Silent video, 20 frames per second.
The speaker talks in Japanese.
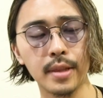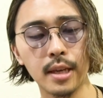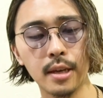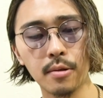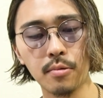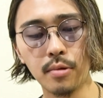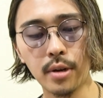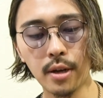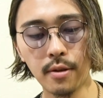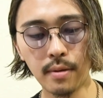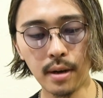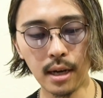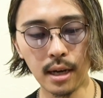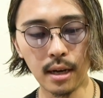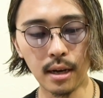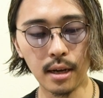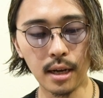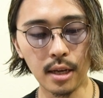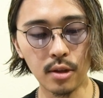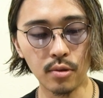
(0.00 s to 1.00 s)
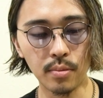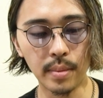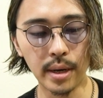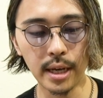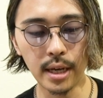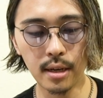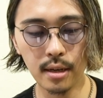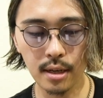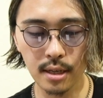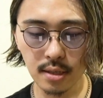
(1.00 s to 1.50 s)
ね、これは、えっと、
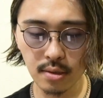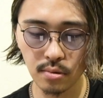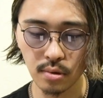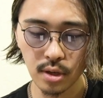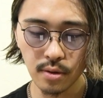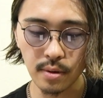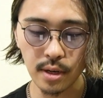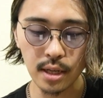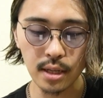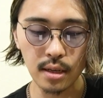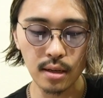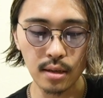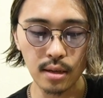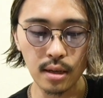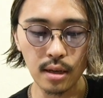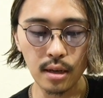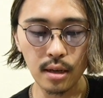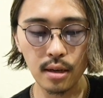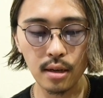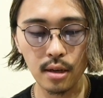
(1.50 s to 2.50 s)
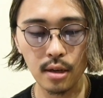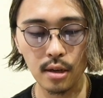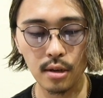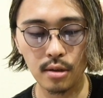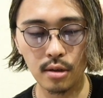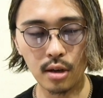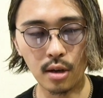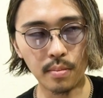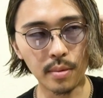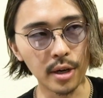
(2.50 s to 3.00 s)
前からすごい言われていて、
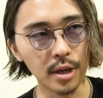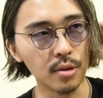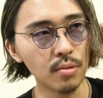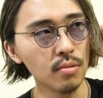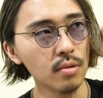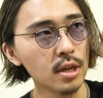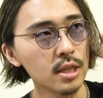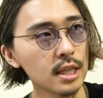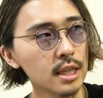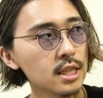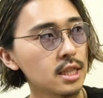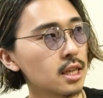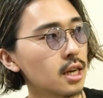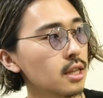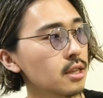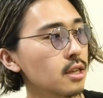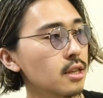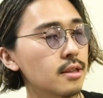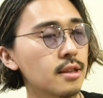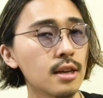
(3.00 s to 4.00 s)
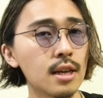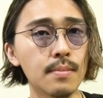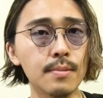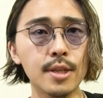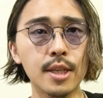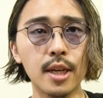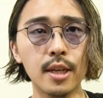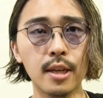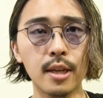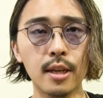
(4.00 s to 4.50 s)
なんか前動画でちらっと言ったかも
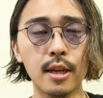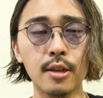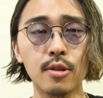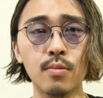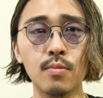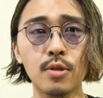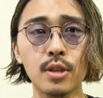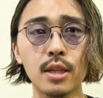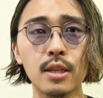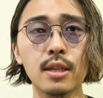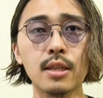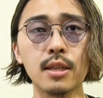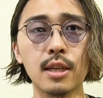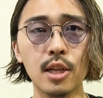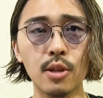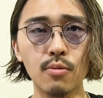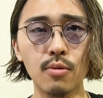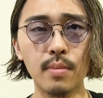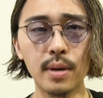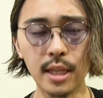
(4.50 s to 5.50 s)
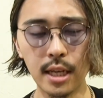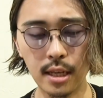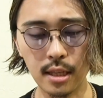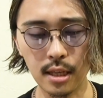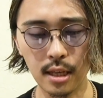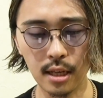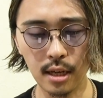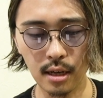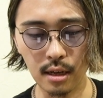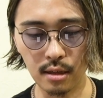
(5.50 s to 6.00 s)
しれないなと思ったんですけれども、まだ言っ
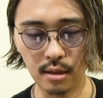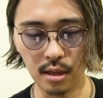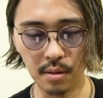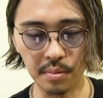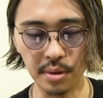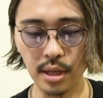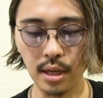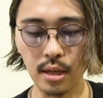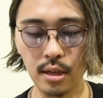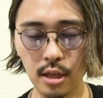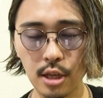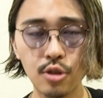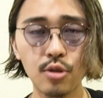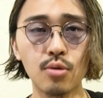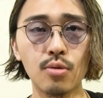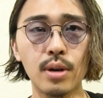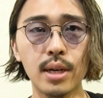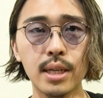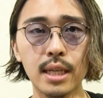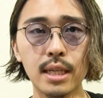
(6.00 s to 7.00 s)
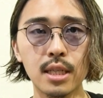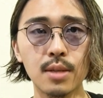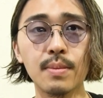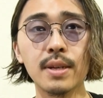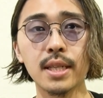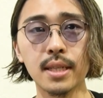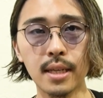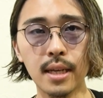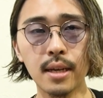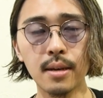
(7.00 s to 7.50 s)
てなかったみたいなので、ちょっとお話しま
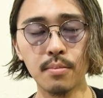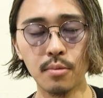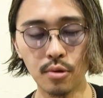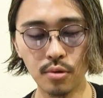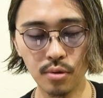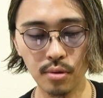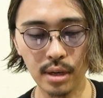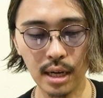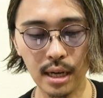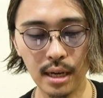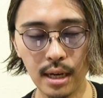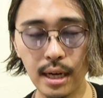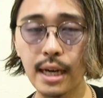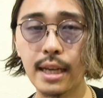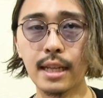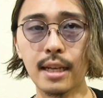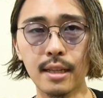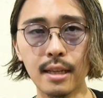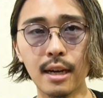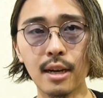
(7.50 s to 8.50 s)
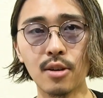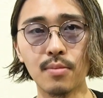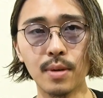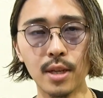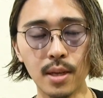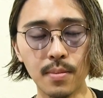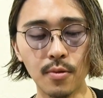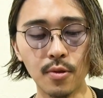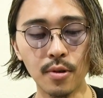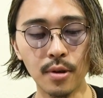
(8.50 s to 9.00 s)
すね。僕の考えなんで、あくま
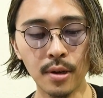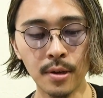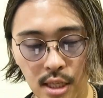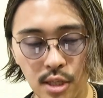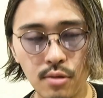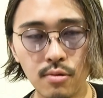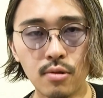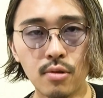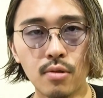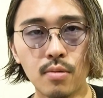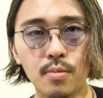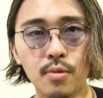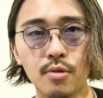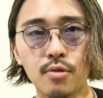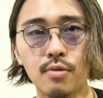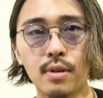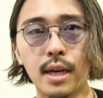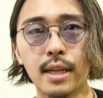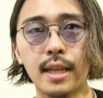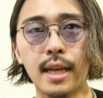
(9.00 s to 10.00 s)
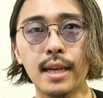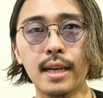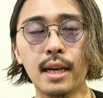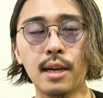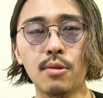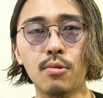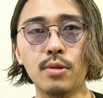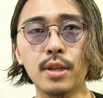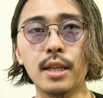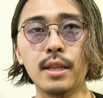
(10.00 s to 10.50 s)
でも。一応、僕は大
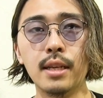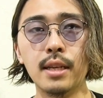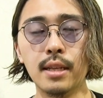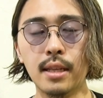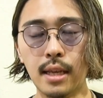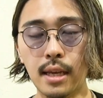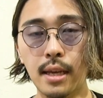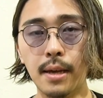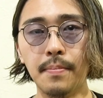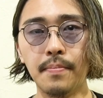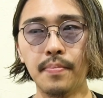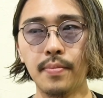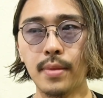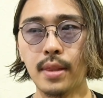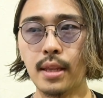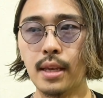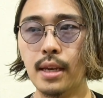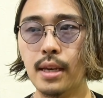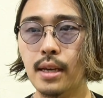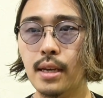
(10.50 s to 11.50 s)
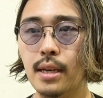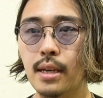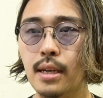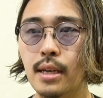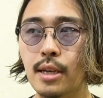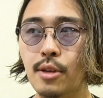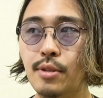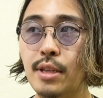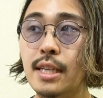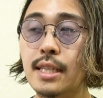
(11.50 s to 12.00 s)
学を出ていて、
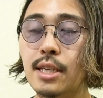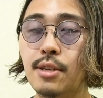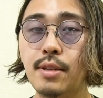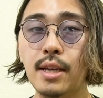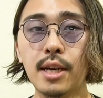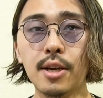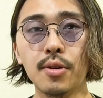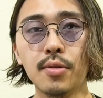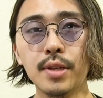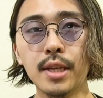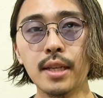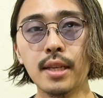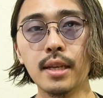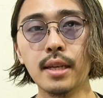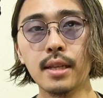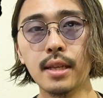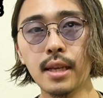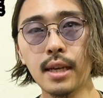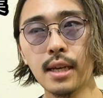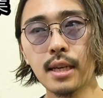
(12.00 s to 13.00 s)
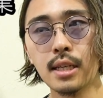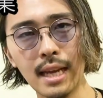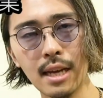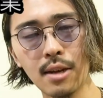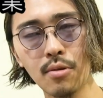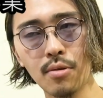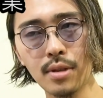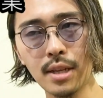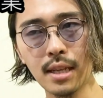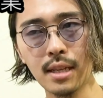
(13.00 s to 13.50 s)
えー、4年生の大学を出ていて、大
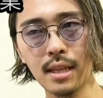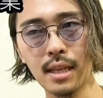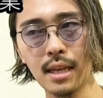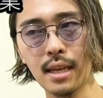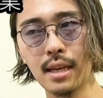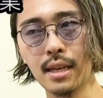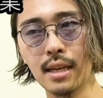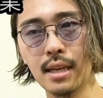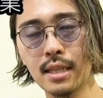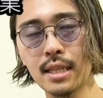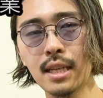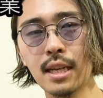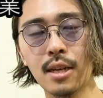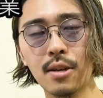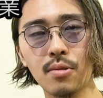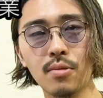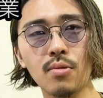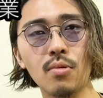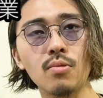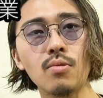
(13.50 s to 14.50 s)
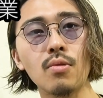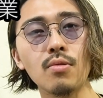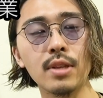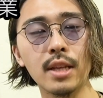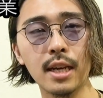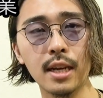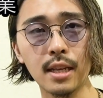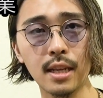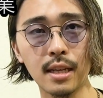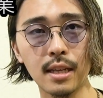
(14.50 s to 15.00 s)
学を出て、1年広告
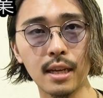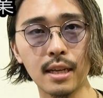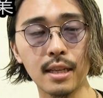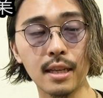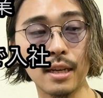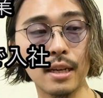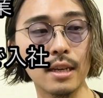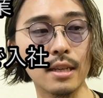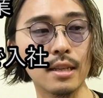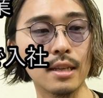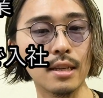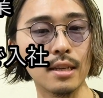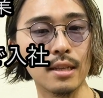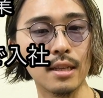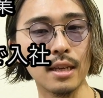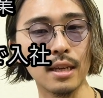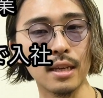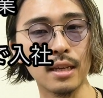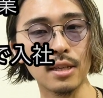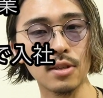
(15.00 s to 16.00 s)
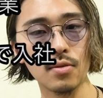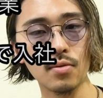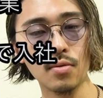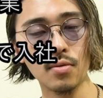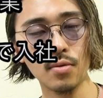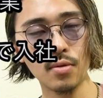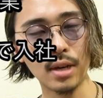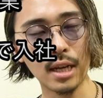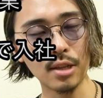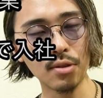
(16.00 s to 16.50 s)
代理店で働いていて、そ
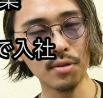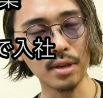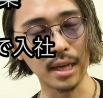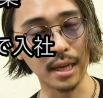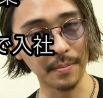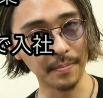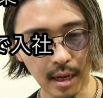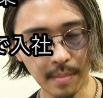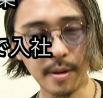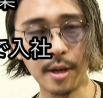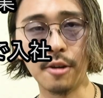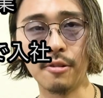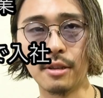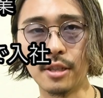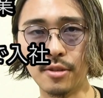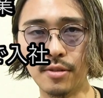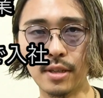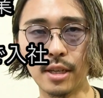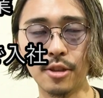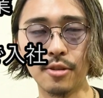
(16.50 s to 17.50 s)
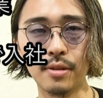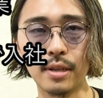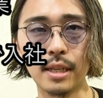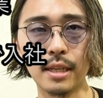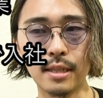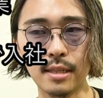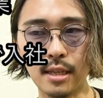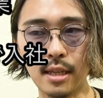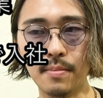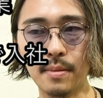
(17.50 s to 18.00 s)
の後にアパレルに就いたという
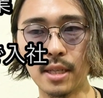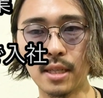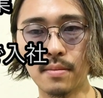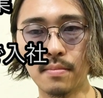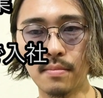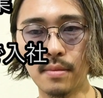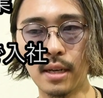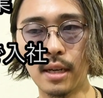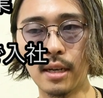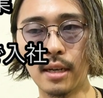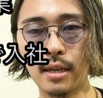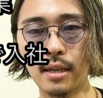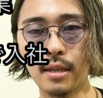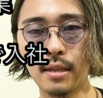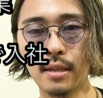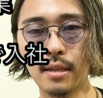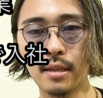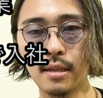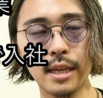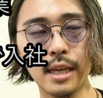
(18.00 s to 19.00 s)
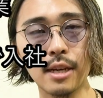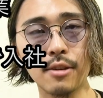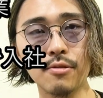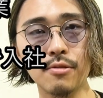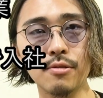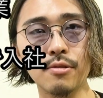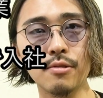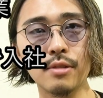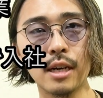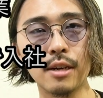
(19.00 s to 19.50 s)
形になります。まあ、大
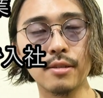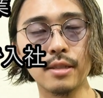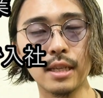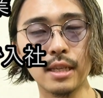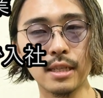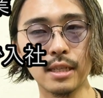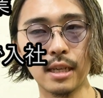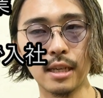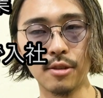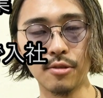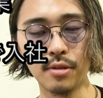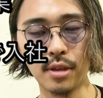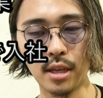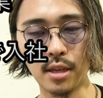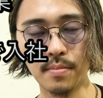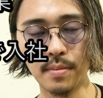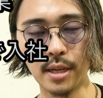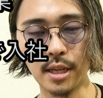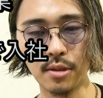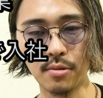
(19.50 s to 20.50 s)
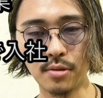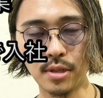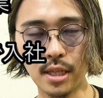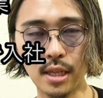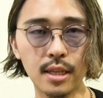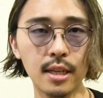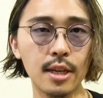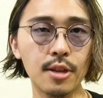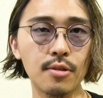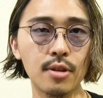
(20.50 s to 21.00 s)
学学生時代の時にバイトをし
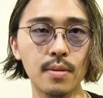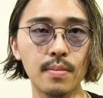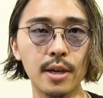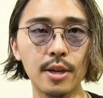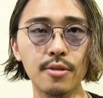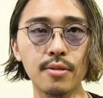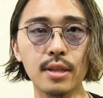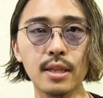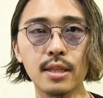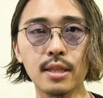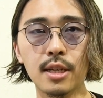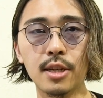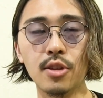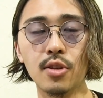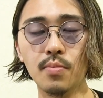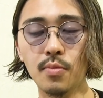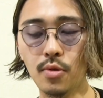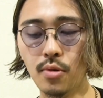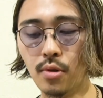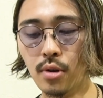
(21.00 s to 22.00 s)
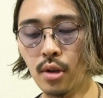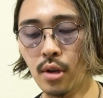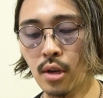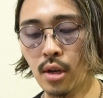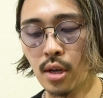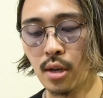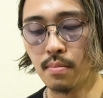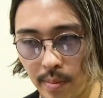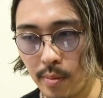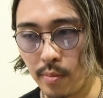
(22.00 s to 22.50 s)
ていたりとかもあるんですけれども、
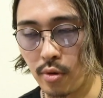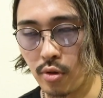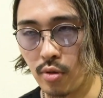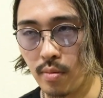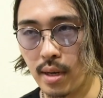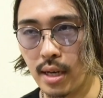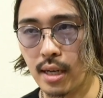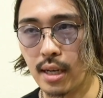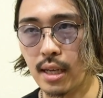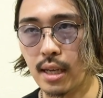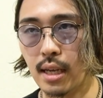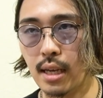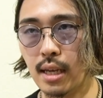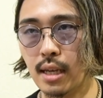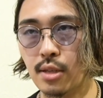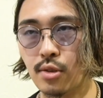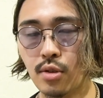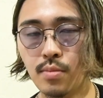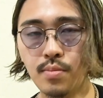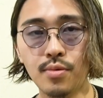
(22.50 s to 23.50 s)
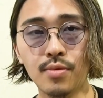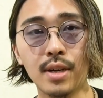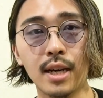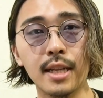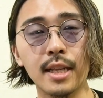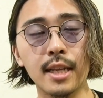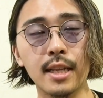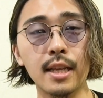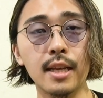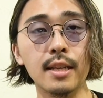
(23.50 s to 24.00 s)
まあ、僕の周りでその文
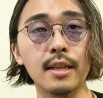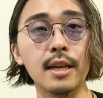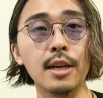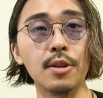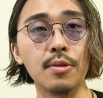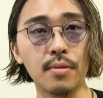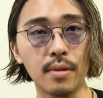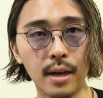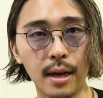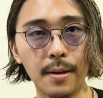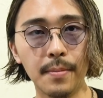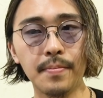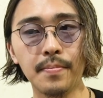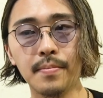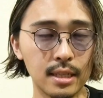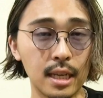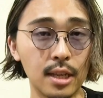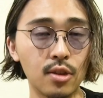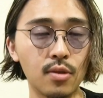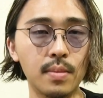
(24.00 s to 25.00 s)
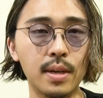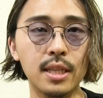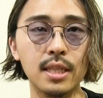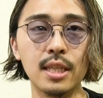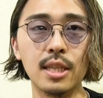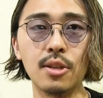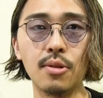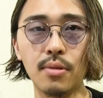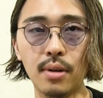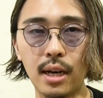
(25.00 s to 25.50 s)
化出ていたりとか、
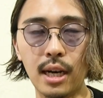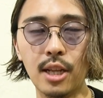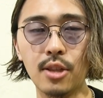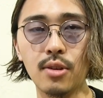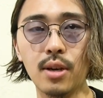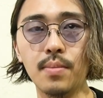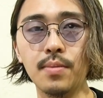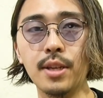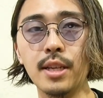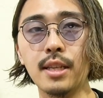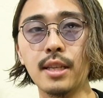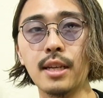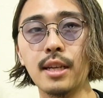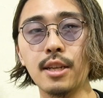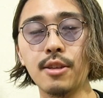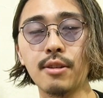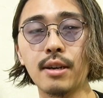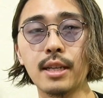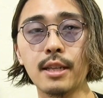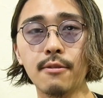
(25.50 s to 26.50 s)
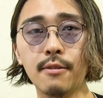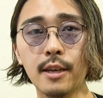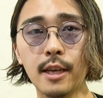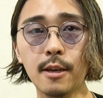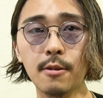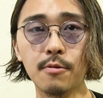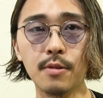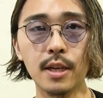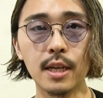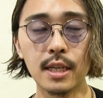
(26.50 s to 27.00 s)
セントマーチンとかアントワープ出たりという方は
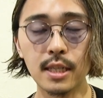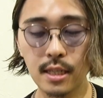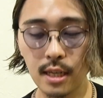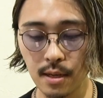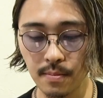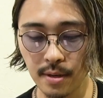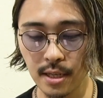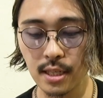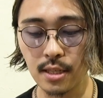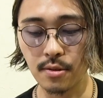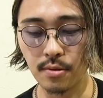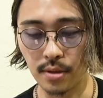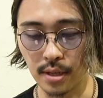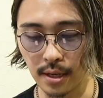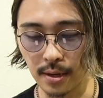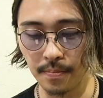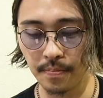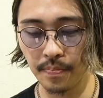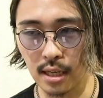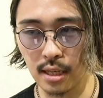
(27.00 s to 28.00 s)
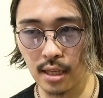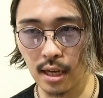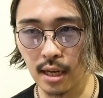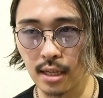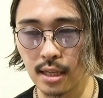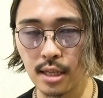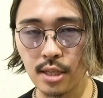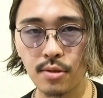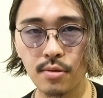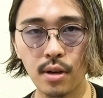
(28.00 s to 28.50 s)
結構いらっしゃいますので、聞いた
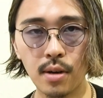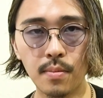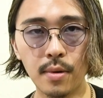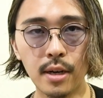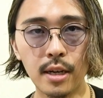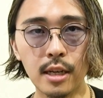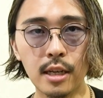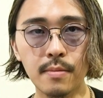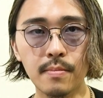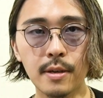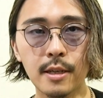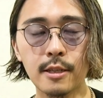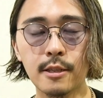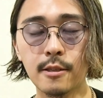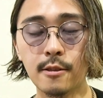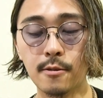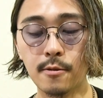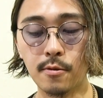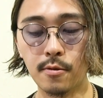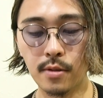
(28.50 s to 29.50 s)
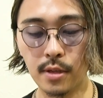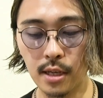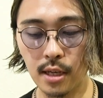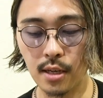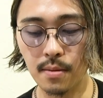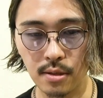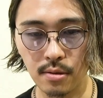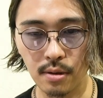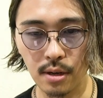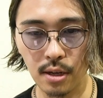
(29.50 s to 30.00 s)
話とかもありますの
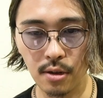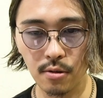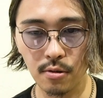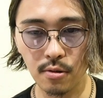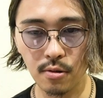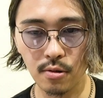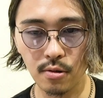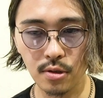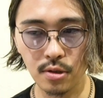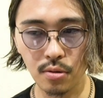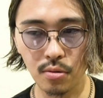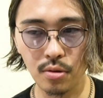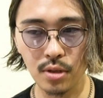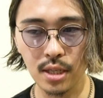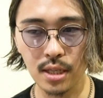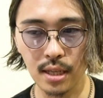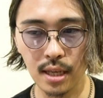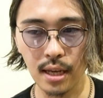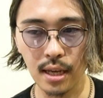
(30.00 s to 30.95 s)
で、それを総じ